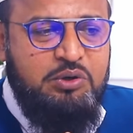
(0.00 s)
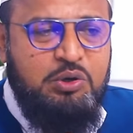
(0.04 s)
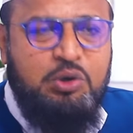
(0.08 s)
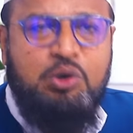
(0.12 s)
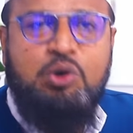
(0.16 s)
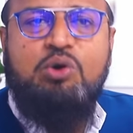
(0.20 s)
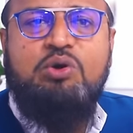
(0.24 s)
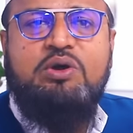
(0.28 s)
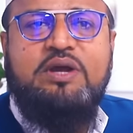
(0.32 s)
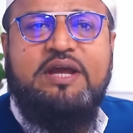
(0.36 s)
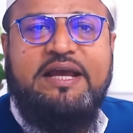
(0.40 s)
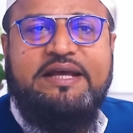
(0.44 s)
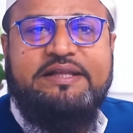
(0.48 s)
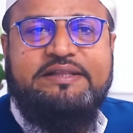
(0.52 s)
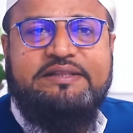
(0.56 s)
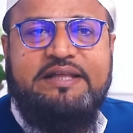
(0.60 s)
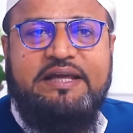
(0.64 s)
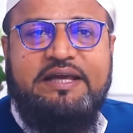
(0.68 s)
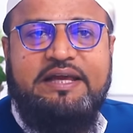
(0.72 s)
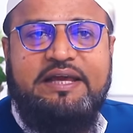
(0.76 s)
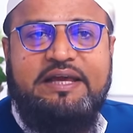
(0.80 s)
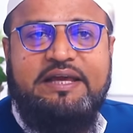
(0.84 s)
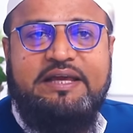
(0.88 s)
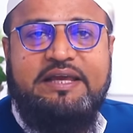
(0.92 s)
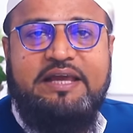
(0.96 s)
लोग
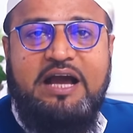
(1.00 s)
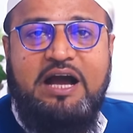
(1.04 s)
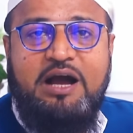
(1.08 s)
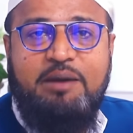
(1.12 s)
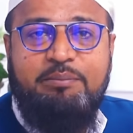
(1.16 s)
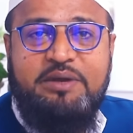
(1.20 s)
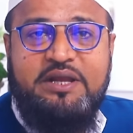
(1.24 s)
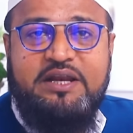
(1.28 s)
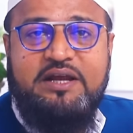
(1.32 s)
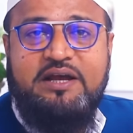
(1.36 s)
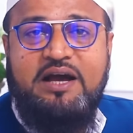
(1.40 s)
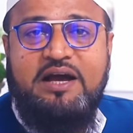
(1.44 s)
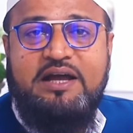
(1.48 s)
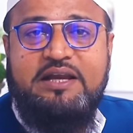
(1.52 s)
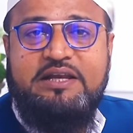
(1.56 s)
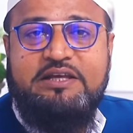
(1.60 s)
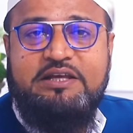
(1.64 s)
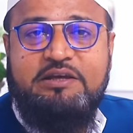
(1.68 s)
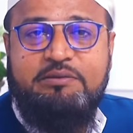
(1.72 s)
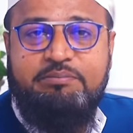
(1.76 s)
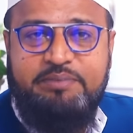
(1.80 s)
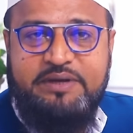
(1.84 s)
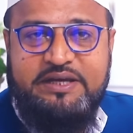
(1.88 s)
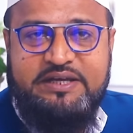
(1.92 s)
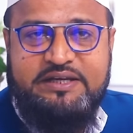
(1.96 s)
कहते हैं कि आमिर खान
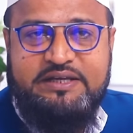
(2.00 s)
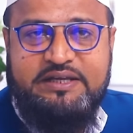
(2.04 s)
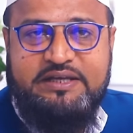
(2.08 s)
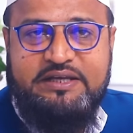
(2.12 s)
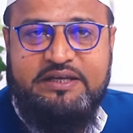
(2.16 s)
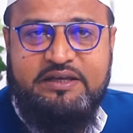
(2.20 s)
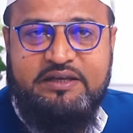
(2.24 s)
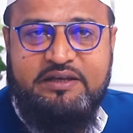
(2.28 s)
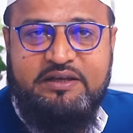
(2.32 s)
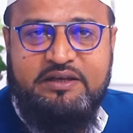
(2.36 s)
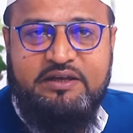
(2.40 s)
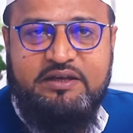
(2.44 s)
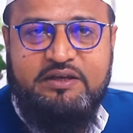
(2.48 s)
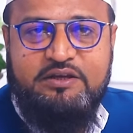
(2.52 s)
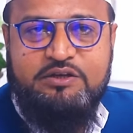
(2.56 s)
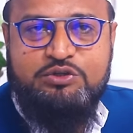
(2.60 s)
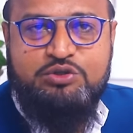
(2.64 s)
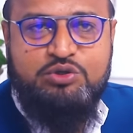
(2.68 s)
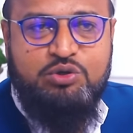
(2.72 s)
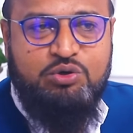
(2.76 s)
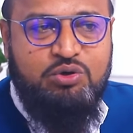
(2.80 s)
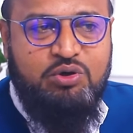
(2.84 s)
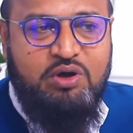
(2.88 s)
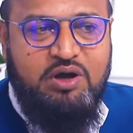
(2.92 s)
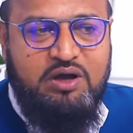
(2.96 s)
की बेटी
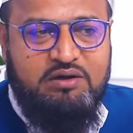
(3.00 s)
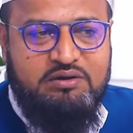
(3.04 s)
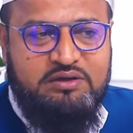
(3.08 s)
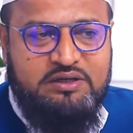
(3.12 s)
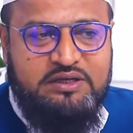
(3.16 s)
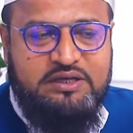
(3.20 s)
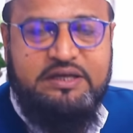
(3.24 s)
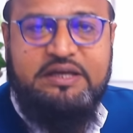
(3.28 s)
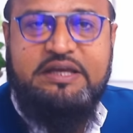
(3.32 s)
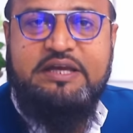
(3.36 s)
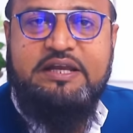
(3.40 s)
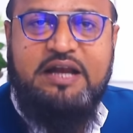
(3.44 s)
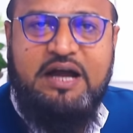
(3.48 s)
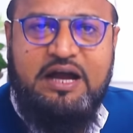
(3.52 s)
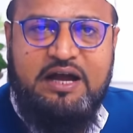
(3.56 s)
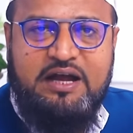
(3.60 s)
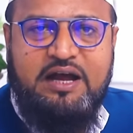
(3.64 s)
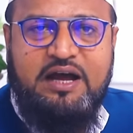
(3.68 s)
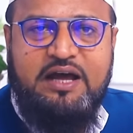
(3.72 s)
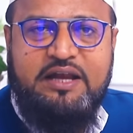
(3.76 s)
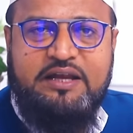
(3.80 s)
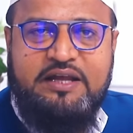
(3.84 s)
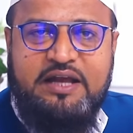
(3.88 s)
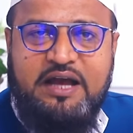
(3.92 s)
जो ईरा खान